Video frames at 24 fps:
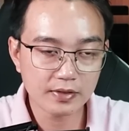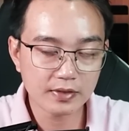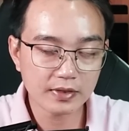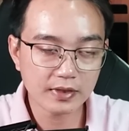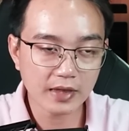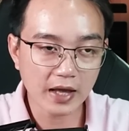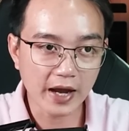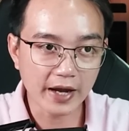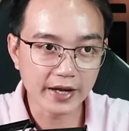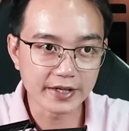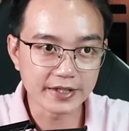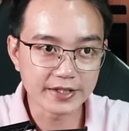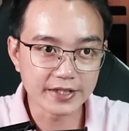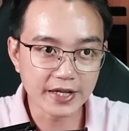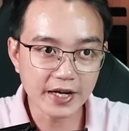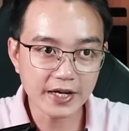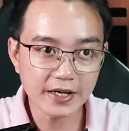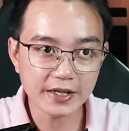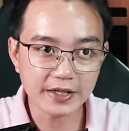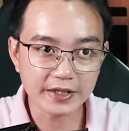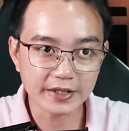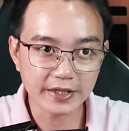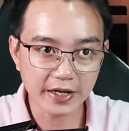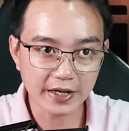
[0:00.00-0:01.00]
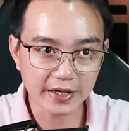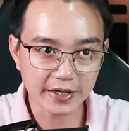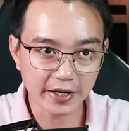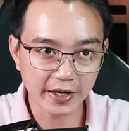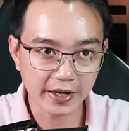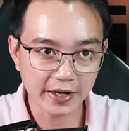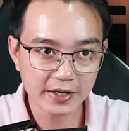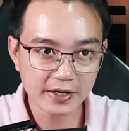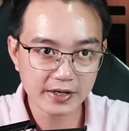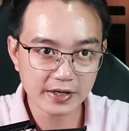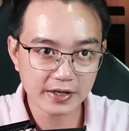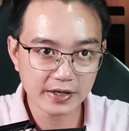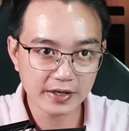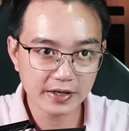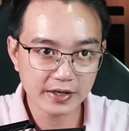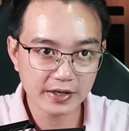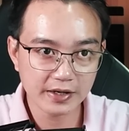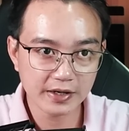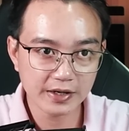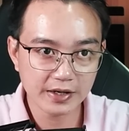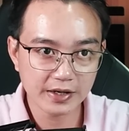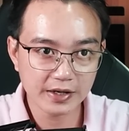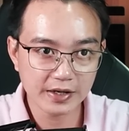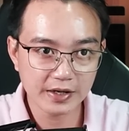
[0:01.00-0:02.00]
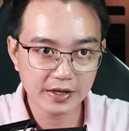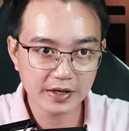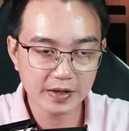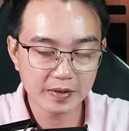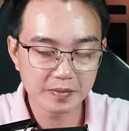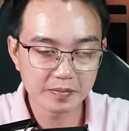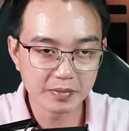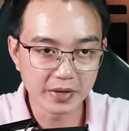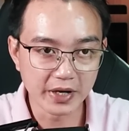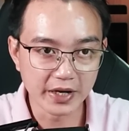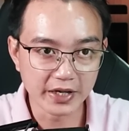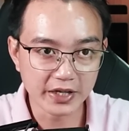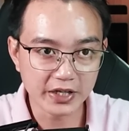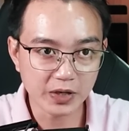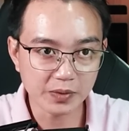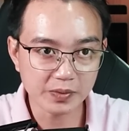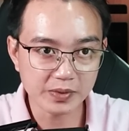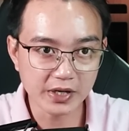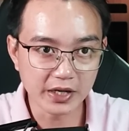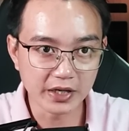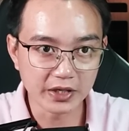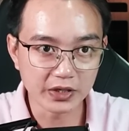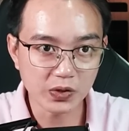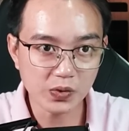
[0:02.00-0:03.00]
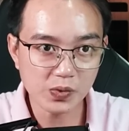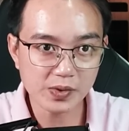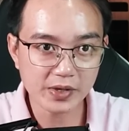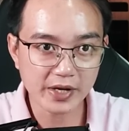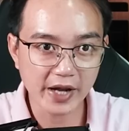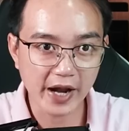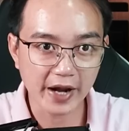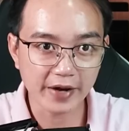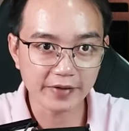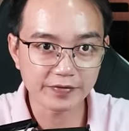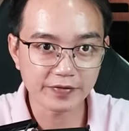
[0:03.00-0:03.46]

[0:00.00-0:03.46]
Tài ré lên khe khẽ, miệng không ngừng hút cạn